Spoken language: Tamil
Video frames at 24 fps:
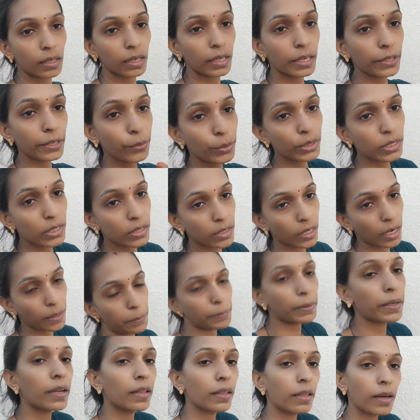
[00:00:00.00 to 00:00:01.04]
லிக்விட் uh,
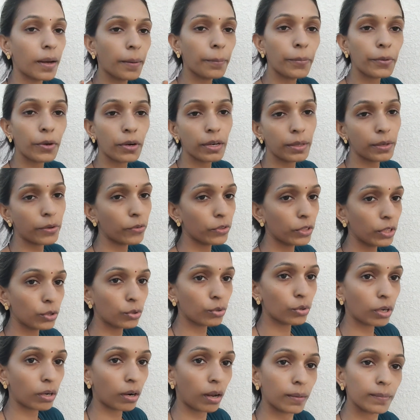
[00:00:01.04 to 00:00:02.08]
ஸ்டார்ட் பண்ணதுக்கப்புறம் நீங்கள் வந்து
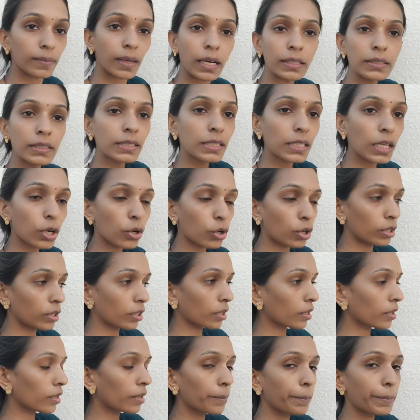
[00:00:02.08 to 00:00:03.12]
கொடுக்கலாம் அது சில
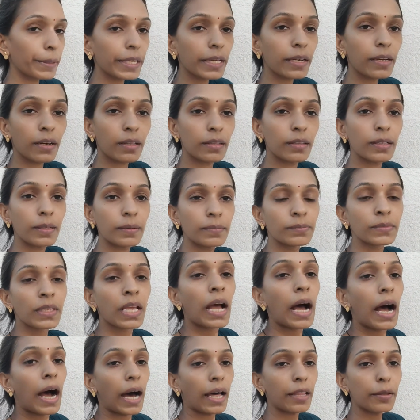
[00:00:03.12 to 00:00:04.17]
குழந்தைங்களுக்கு பிடிக்காது
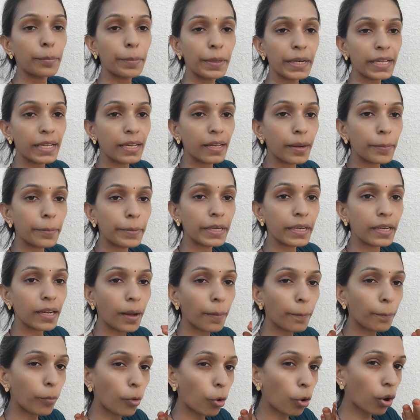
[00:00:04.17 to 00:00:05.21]
அது பிடிக்கல அப்படின்னா
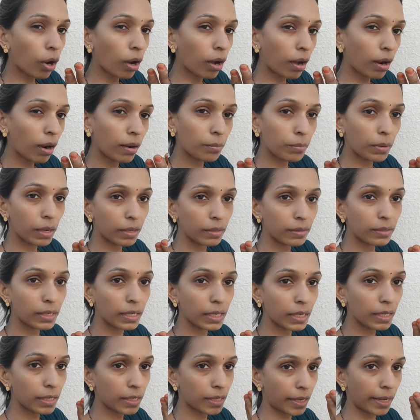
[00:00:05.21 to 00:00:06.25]
பொங்கல்
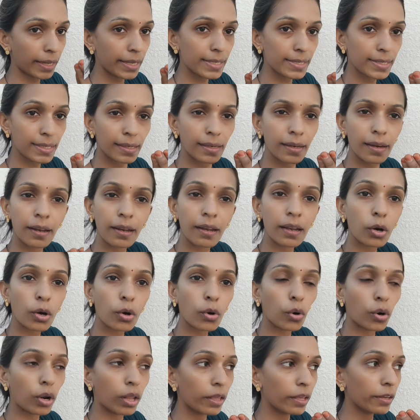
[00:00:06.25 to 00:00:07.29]
மாதிரி ரைஸை நல்லா
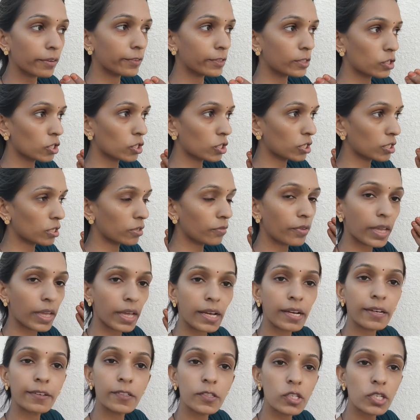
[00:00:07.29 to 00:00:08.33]
குழைய வச்சு
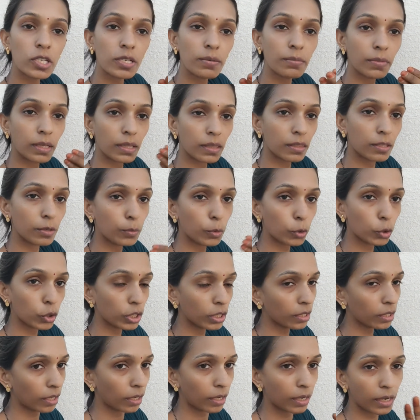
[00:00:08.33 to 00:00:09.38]
வேக வச்சு மத்து
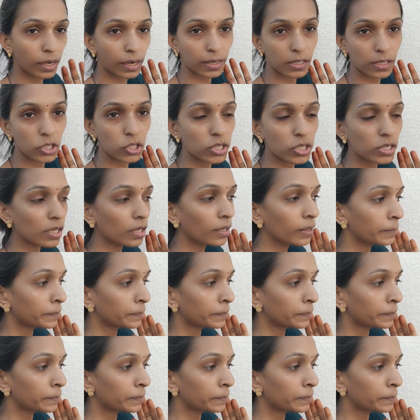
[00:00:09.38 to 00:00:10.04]
போட்டு நல்லா கடைஞ்சி